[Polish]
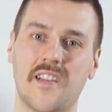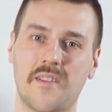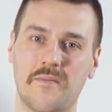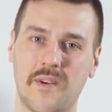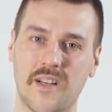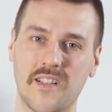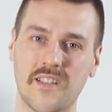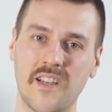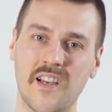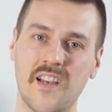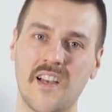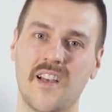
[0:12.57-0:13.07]

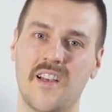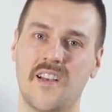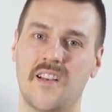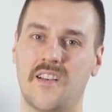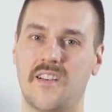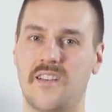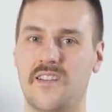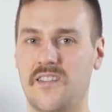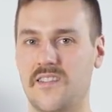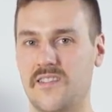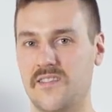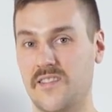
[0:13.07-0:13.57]
temat,
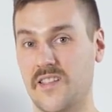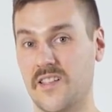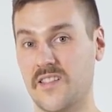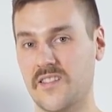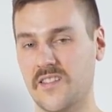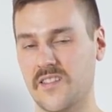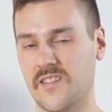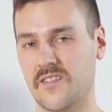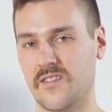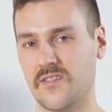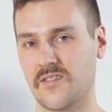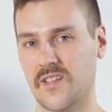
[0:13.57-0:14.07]
e,
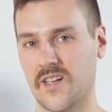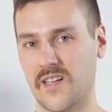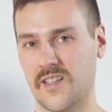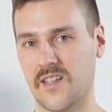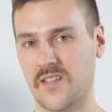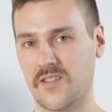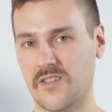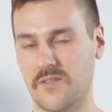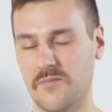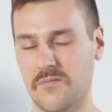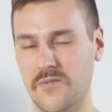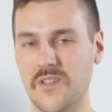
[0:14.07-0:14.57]
zacznę od
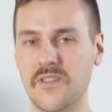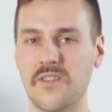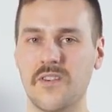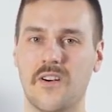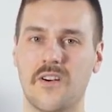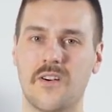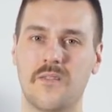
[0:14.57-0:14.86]
anatomii.